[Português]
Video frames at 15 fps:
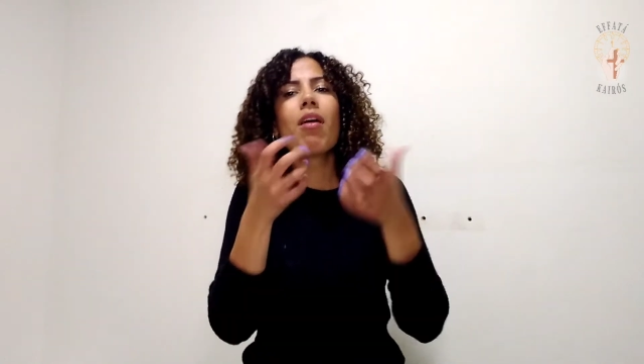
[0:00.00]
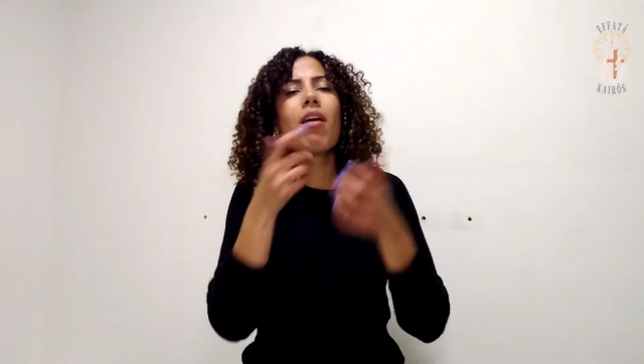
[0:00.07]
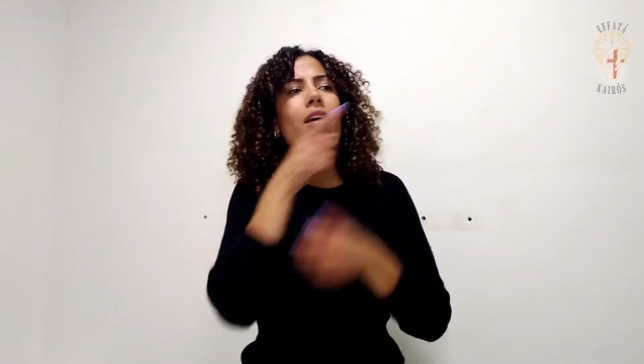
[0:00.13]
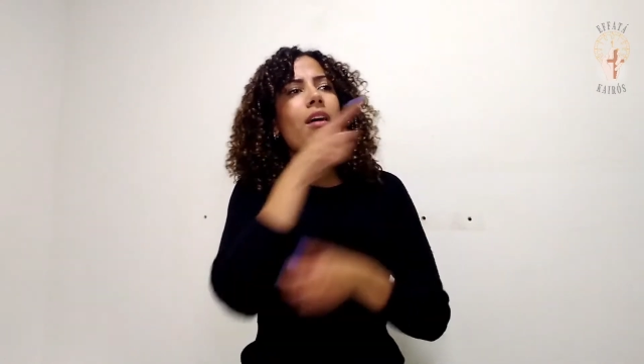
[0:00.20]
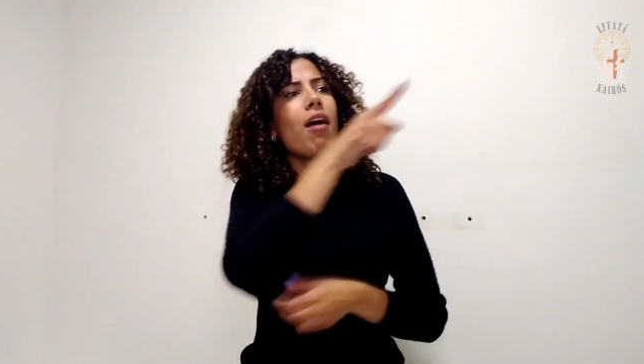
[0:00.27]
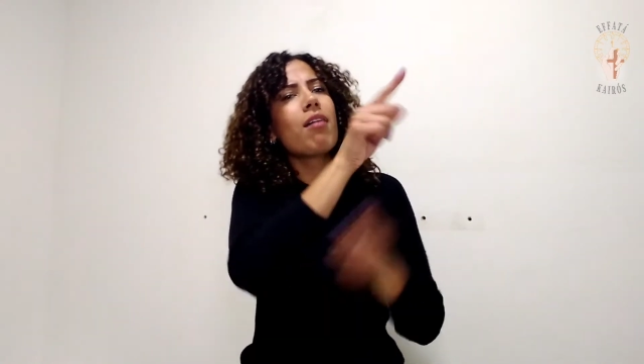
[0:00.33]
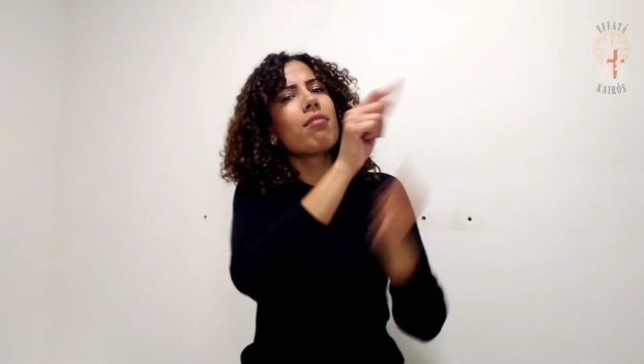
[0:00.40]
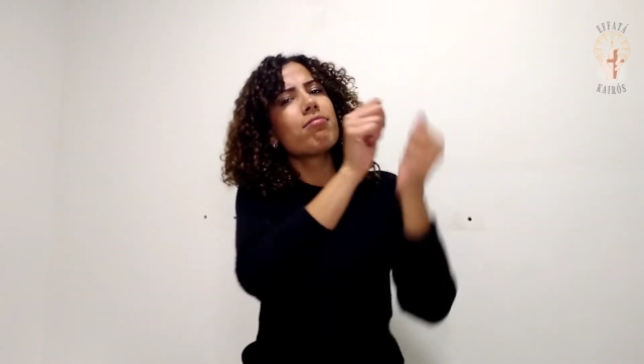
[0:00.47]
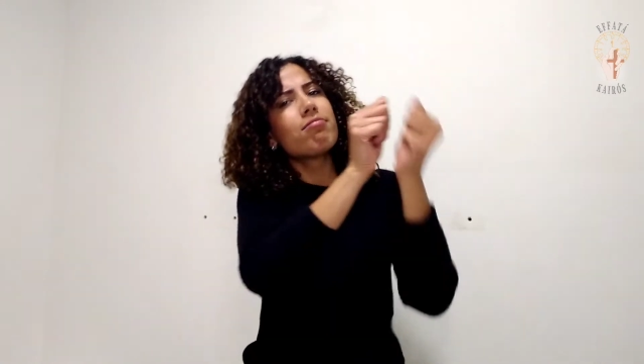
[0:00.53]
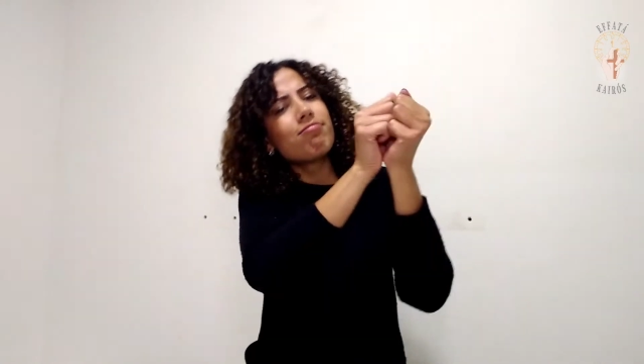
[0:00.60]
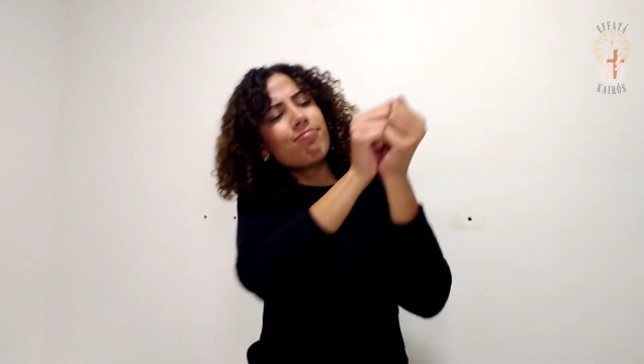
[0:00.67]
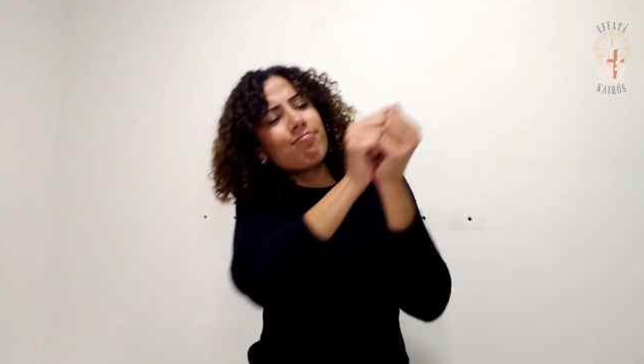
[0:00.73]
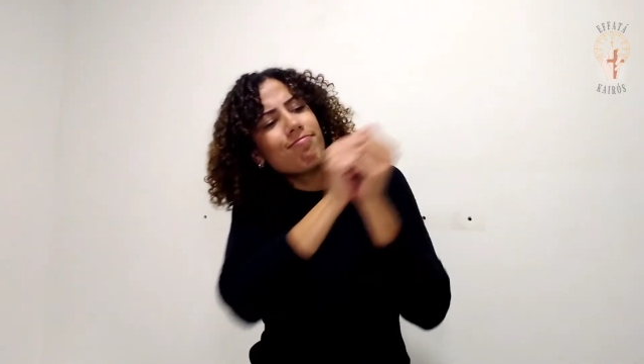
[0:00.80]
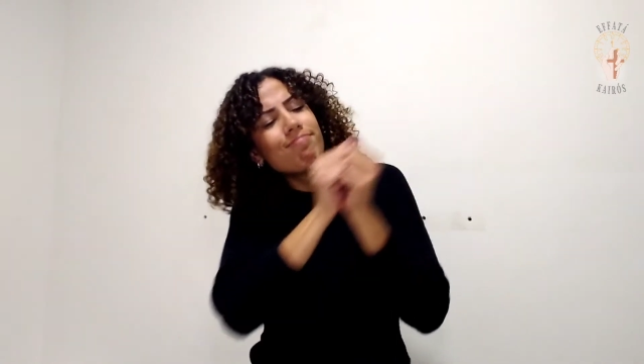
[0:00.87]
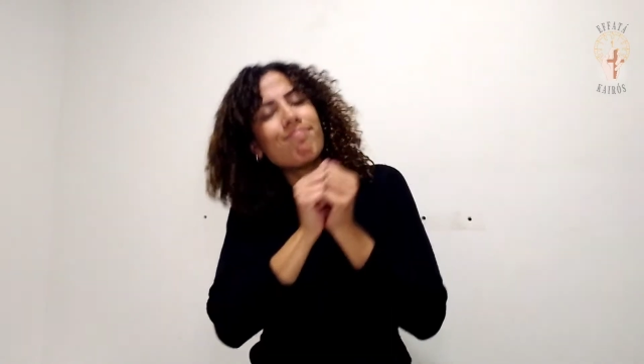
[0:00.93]

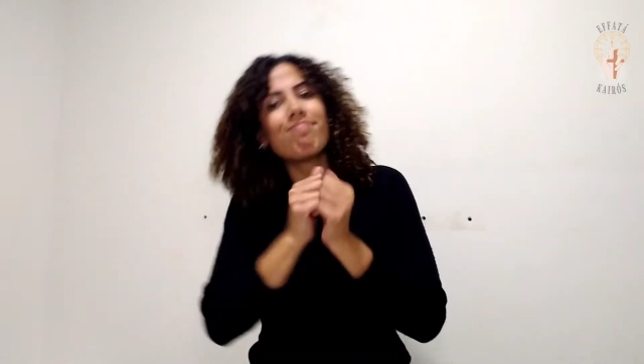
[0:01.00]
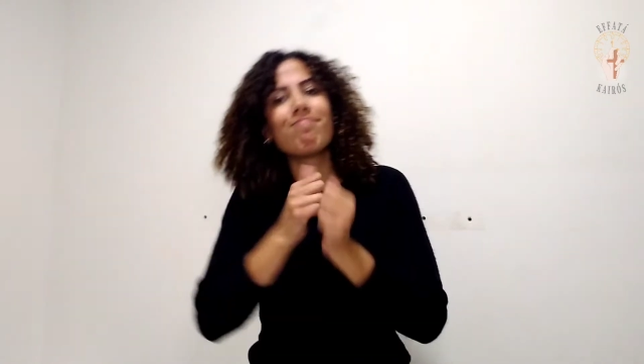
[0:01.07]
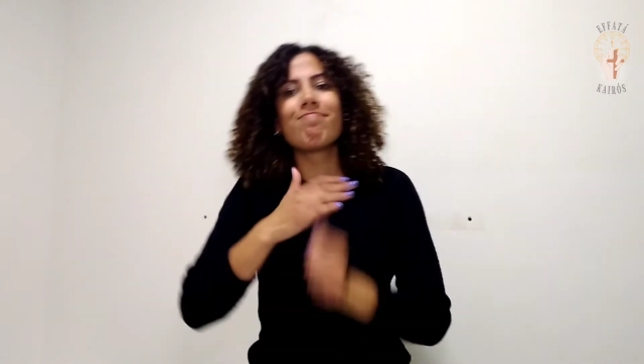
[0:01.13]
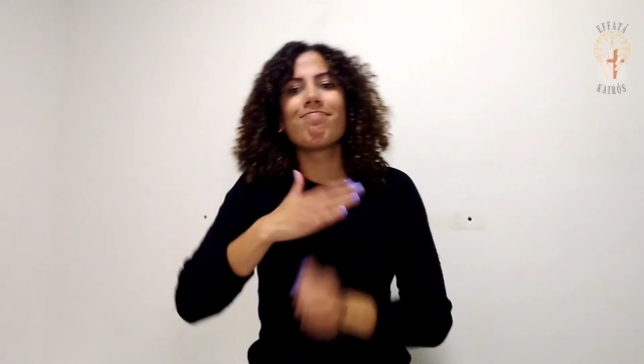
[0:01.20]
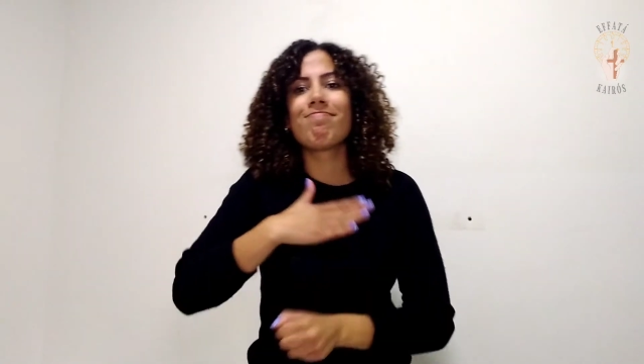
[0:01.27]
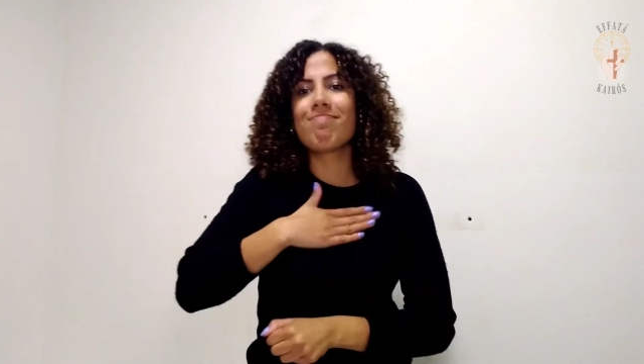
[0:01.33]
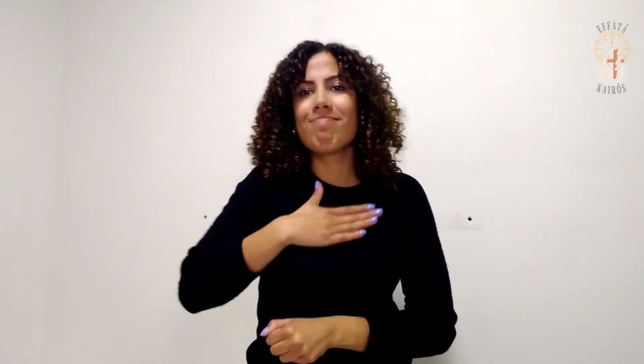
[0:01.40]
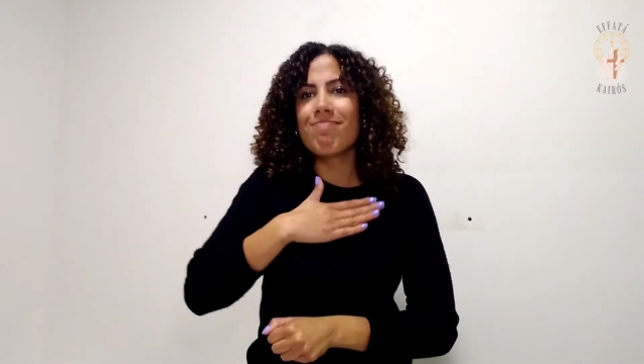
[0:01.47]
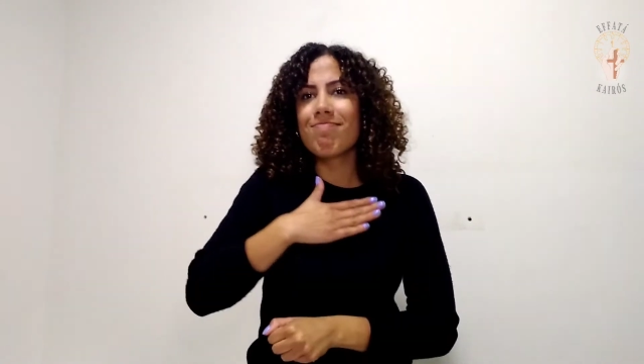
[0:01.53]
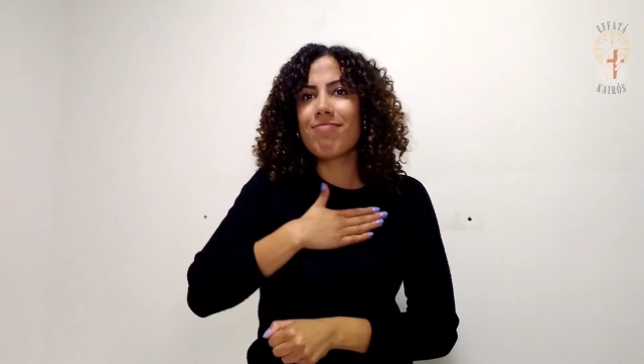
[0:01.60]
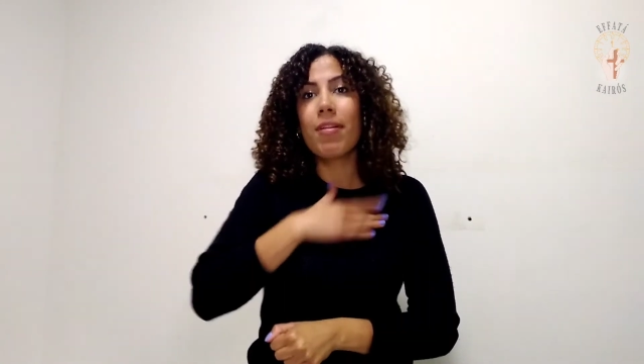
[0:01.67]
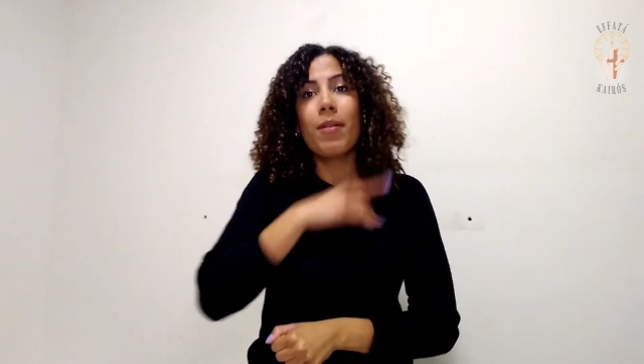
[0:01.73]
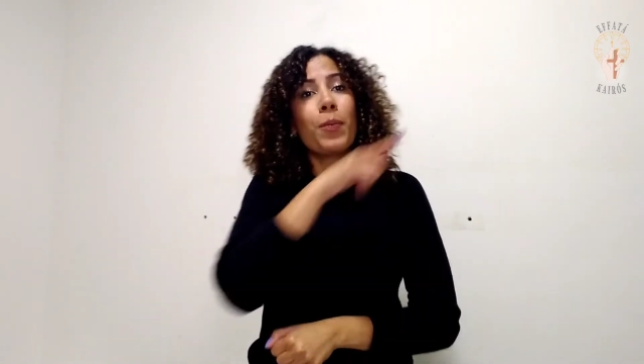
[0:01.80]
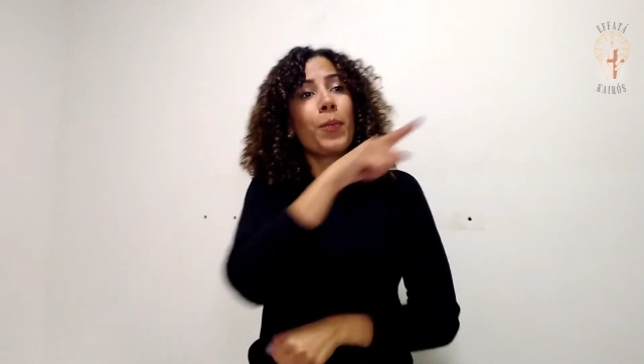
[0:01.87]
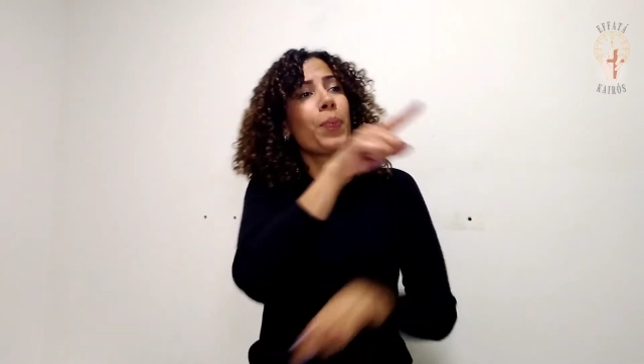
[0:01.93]
comigo,
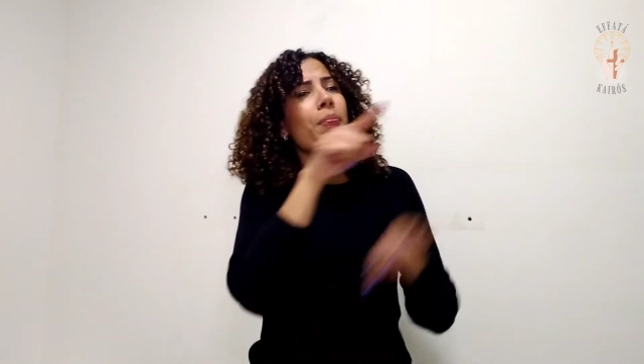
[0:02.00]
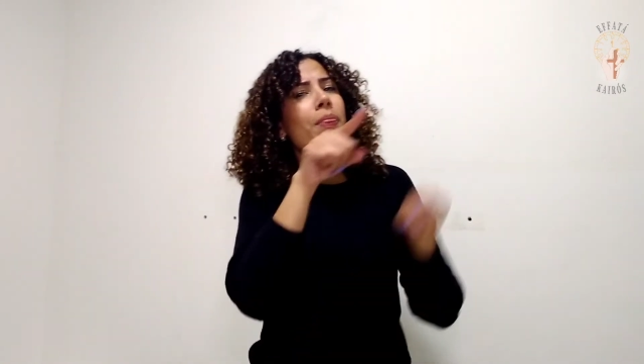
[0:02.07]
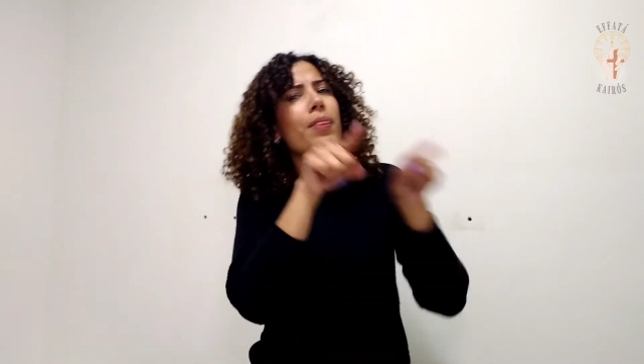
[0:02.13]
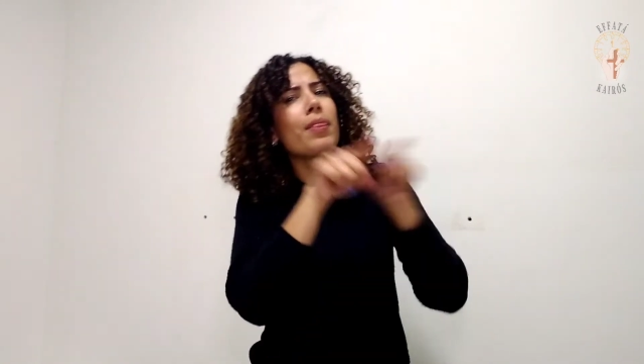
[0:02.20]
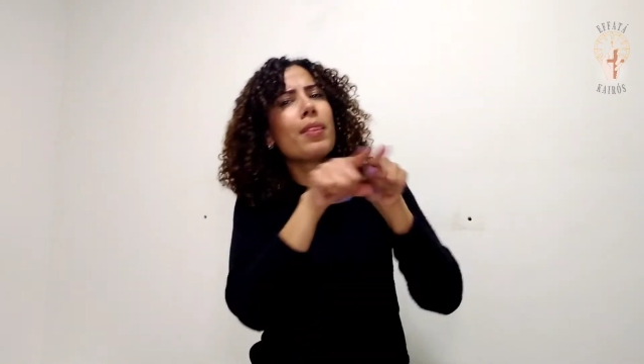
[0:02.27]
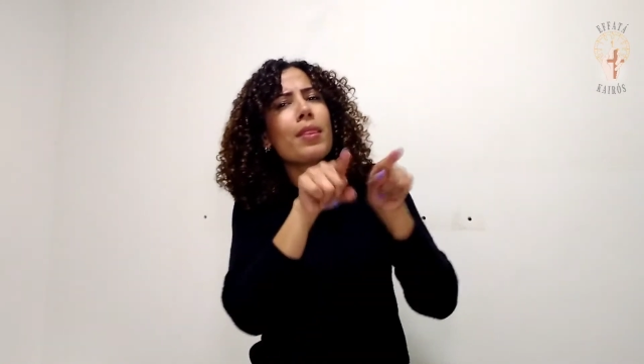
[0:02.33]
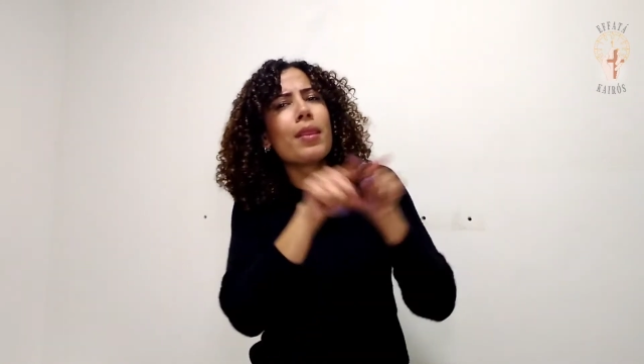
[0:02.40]
a fim